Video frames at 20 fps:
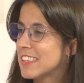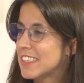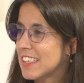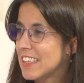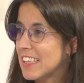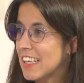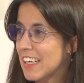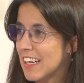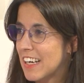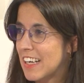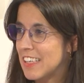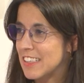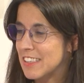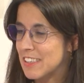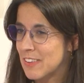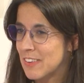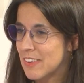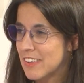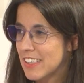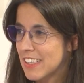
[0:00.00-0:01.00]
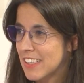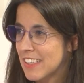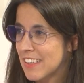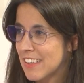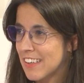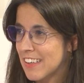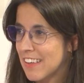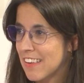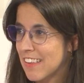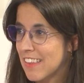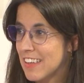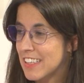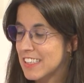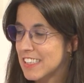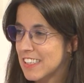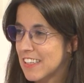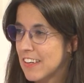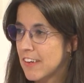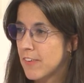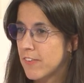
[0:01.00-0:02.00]
sindicales ¿no? en
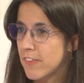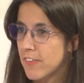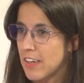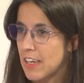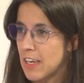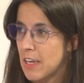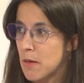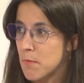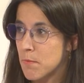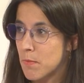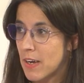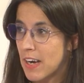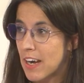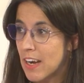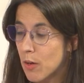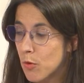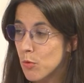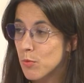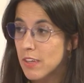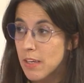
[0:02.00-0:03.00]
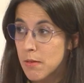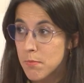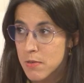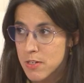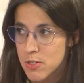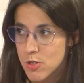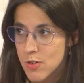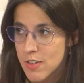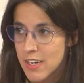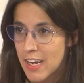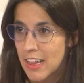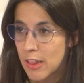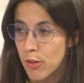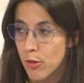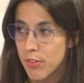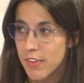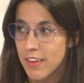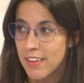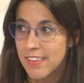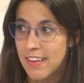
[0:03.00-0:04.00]
CESIF eh, para la Junta de Personal
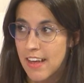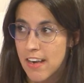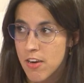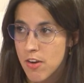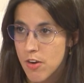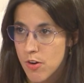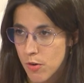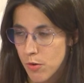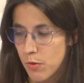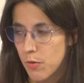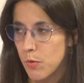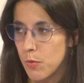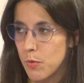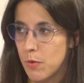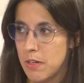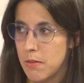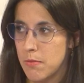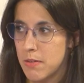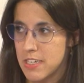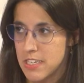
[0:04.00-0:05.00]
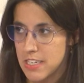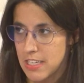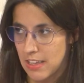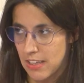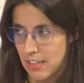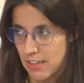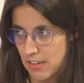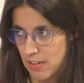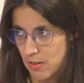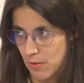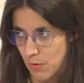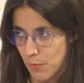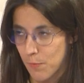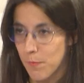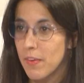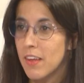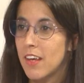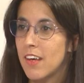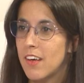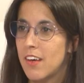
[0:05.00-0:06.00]
Docente No Universitario.
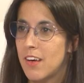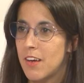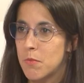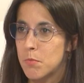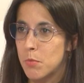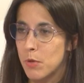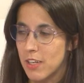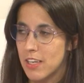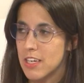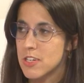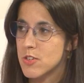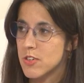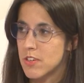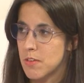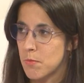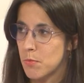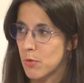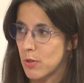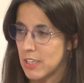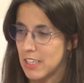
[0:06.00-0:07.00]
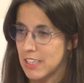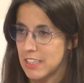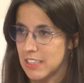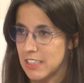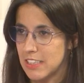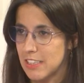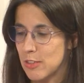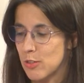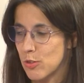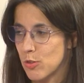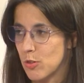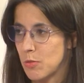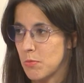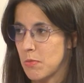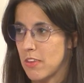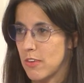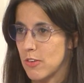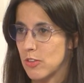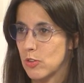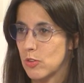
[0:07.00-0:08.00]
¿Por qué son importantes estos
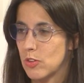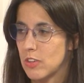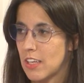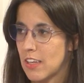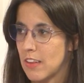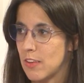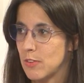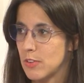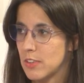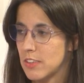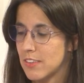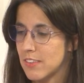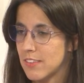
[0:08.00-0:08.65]
comicios? Contadnos.